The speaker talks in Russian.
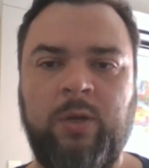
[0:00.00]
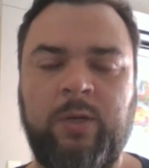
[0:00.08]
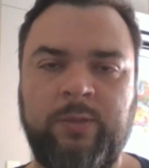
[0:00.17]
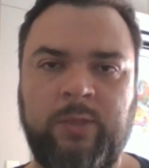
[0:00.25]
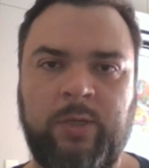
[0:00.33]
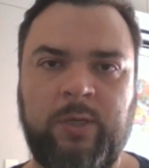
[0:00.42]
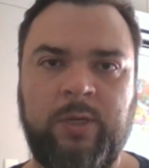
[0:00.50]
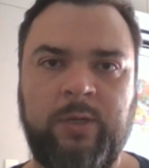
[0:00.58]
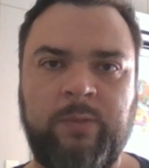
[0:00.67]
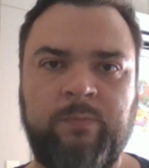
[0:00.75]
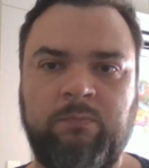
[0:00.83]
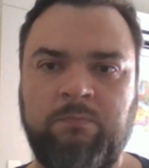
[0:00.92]

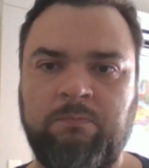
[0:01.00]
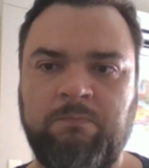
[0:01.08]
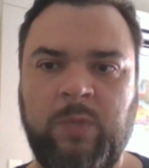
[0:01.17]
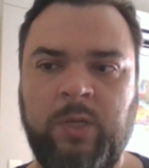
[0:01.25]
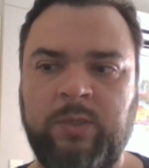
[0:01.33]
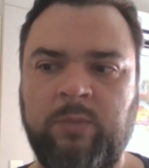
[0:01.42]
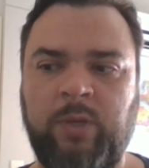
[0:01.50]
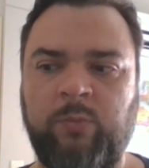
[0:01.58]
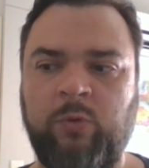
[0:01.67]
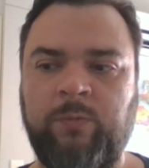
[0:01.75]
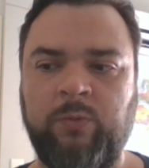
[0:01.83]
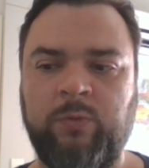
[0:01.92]
За... Если бы я
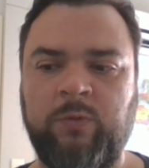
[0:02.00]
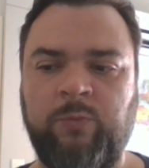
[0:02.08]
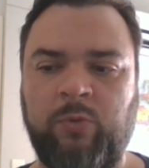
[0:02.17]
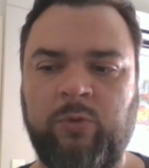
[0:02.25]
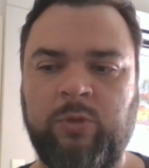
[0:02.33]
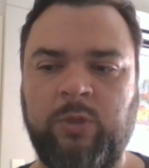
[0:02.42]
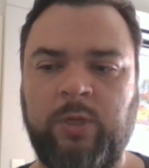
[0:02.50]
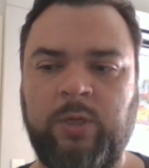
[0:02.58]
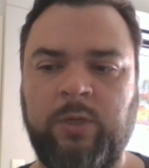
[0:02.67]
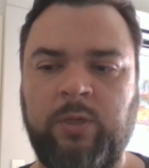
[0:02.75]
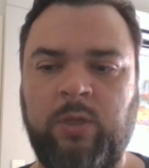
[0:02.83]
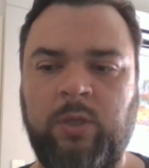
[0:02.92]
мог вернуться в прошлое
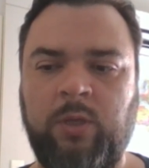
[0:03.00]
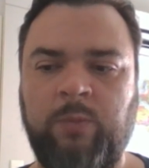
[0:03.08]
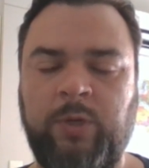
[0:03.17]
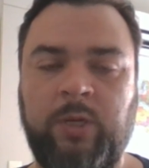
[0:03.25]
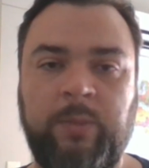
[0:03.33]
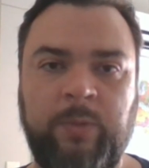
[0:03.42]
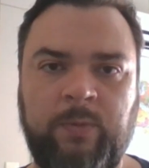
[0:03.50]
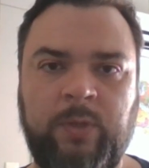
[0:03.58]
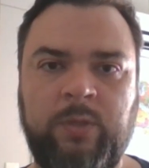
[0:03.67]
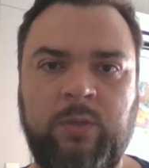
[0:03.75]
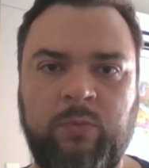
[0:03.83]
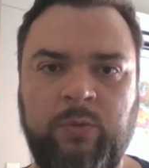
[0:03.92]
и
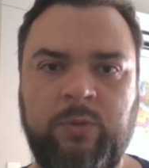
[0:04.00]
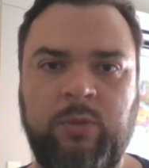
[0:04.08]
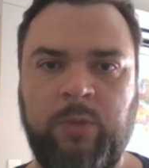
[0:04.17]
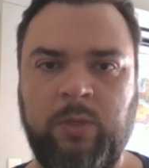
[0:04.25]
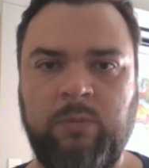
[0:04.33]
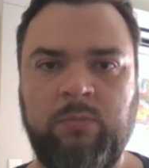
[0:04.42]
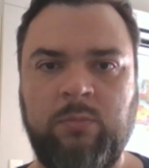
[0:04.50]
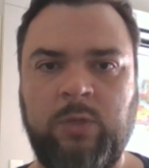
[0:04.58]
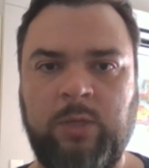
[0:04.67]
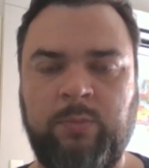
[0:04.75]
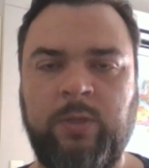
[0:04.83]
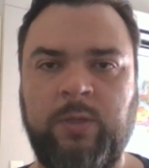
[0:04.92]
порекомендовать его себе,
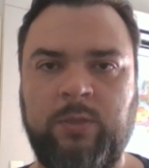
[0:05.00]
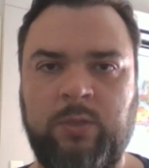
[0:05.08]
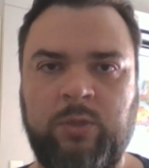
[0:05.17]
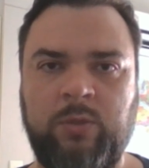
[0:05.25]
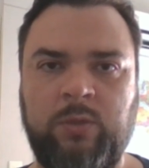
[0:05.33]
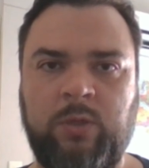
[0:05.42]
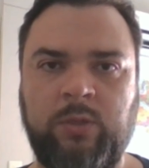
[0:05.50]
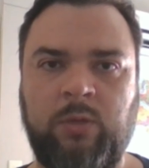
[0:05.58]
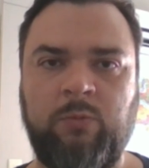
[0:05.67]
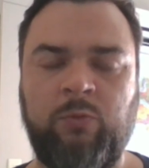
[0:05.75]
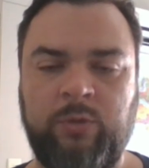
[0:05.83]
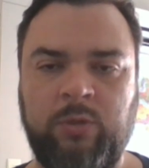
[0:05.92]
я бы однозначно сказал
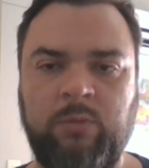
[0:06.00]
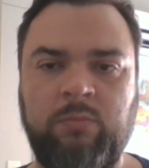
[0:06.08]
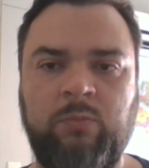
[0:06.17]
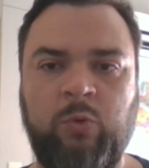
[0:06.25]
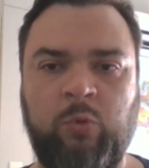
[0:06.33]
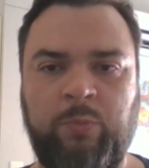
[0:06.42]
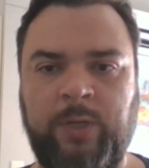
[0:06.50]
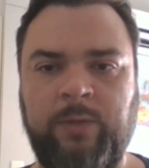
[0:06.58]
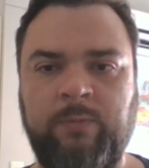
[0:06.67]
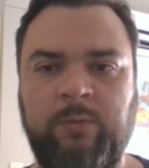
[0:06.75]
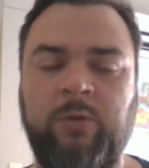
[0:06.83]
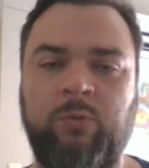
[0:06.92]
Костю, покупай
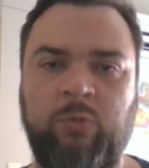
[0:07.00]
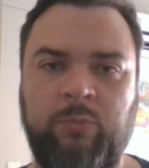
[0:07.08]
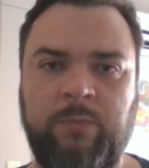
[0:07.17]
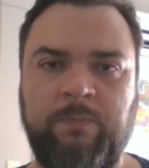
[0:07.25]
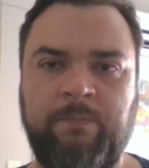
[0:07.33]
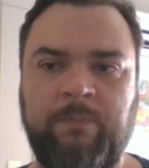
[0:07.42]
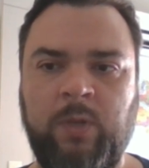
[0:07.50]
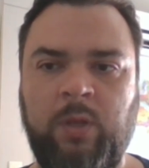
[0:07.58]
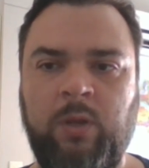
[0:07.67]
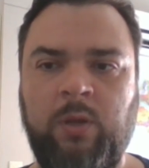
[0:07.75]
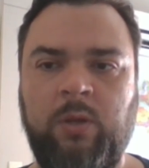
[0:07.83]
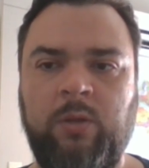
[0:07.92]
и не думай.
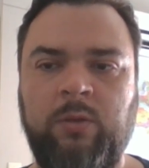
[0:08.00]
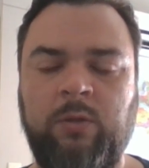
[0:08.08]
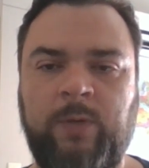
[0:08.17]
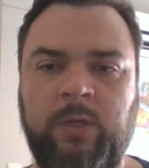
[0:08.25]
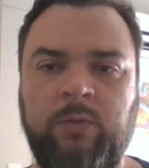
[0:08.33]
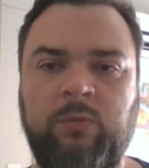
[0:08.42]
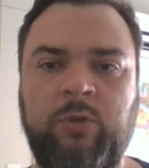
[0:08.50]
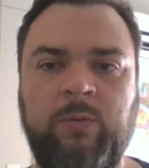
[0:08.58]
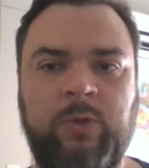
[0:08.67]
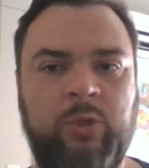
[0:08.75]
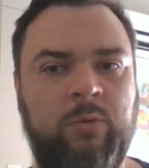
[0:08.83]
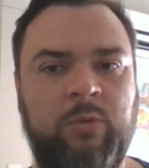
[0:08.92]
На дворе
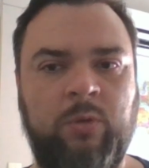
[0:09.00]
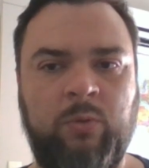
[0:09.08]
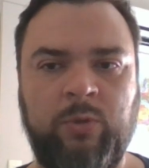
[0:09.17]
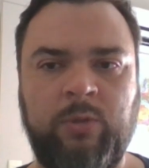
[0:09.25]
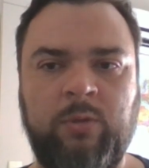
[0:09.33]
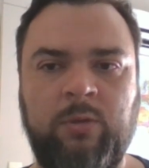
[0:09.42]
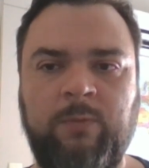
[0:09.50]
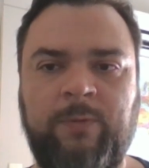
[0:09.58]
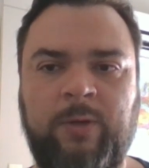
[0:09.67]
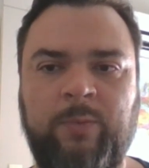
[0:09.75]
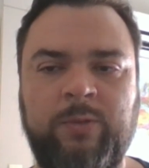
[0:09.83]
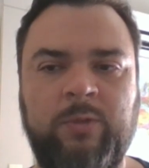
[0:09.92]
2024 год, и
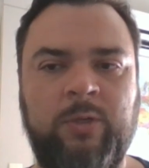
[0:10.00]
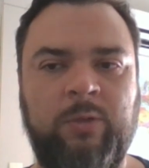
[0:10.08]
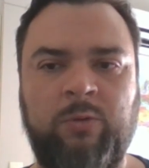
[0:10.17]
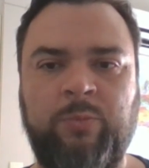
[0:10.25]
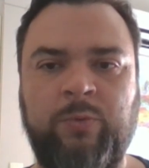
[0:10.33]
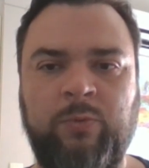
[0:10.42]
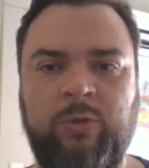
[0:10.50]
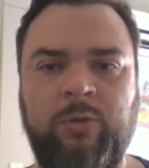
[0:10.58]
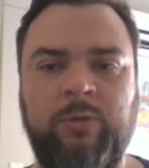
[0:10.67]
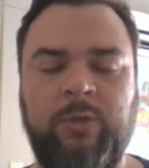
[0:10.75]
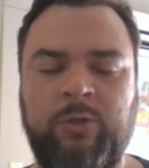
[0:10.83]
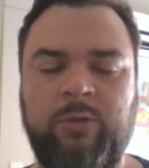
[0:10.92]
информация, которую я получил,
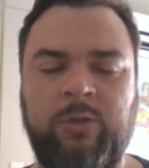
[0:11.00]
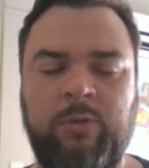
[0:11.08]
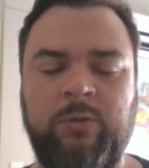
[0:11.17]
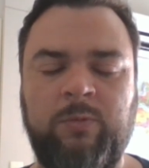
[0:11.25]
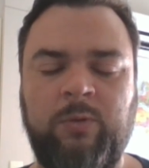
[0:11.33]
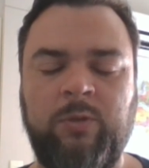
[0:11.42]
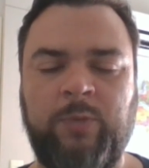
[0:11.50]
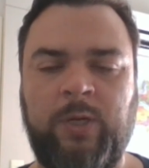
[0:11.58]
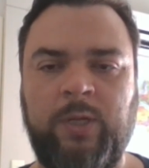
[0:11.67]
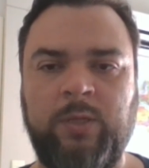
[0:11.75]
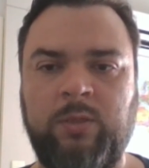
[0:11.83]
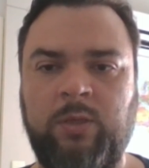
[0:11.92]
я считаю действительно
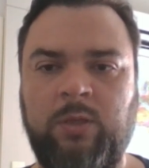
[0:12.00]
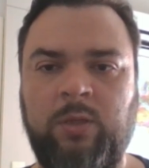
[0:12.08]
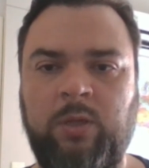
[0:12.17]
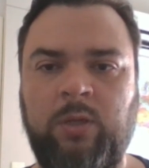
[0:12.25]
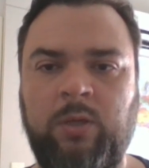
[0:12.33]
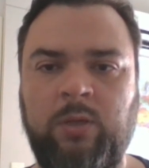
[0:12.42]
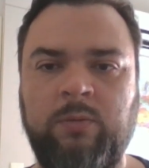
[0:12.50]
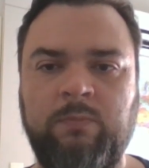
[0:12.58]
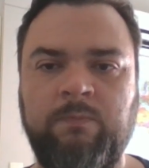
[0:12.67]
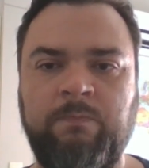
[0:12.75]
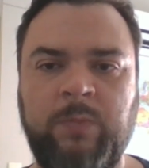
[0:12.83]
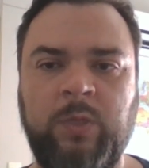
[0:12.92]
полезной и
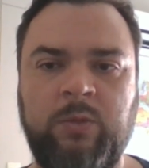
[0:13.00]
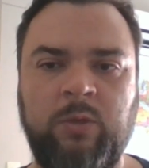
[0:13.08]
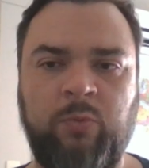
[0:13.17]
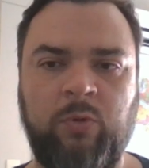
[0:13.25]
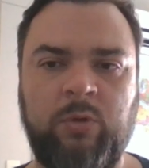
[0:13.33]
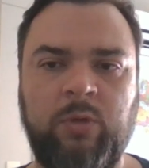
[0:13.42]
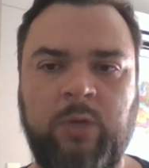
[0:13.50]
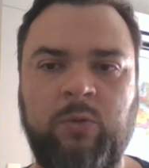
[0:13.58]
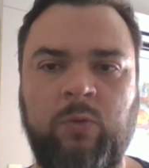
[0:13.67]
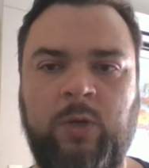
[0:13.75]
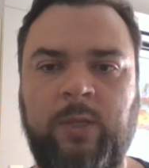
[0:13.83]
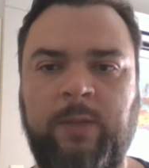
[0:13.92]
до сих пор
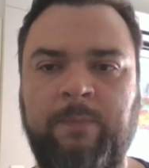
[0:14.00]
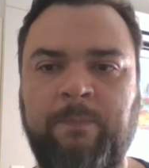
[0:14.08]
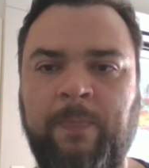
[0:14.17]
актуальной.